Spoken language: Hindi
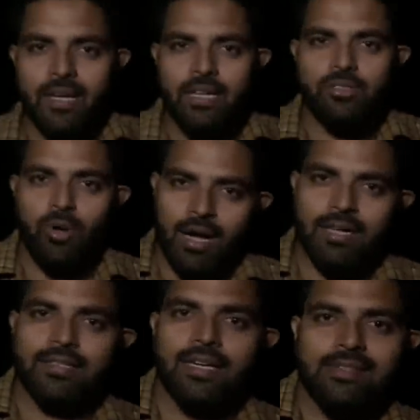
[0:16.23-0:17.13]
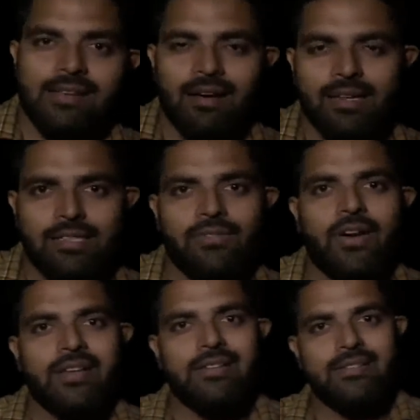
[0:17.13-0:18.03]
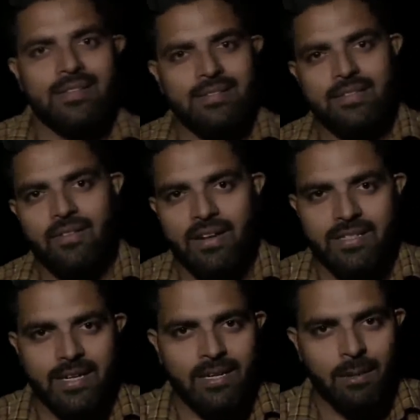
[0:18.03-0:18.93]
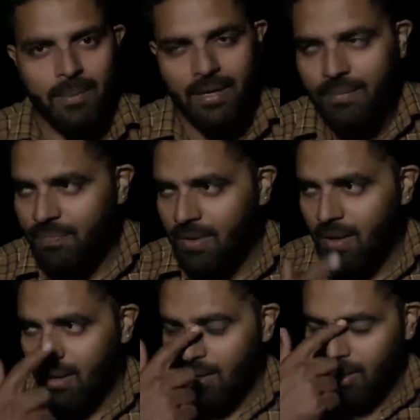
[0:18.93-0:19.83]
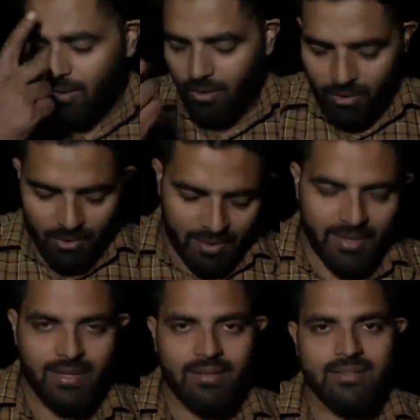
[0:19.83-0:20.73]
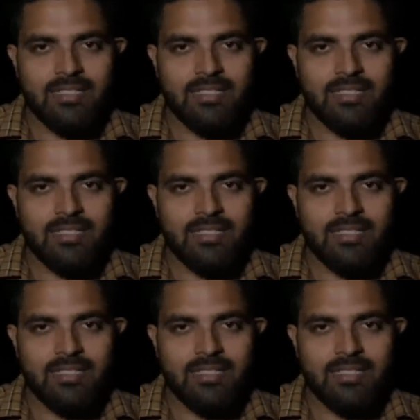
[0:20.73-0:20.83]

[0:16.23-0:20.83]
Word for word: का स्वागत है सागर तिवारी सच तिवारी चैनल पे और